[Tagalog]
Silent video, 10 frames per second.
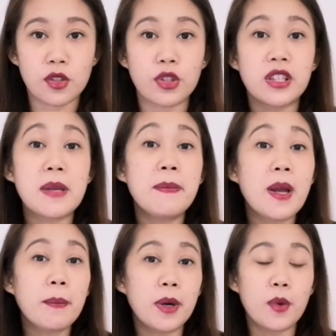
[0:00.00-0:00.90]
So, tip
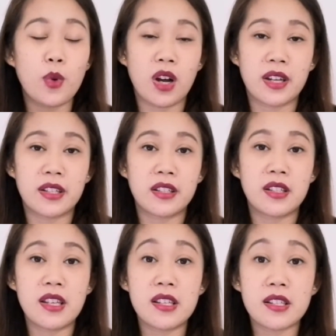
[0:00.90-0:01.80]
number one
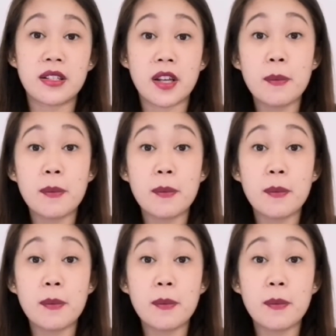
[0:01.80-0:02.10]
is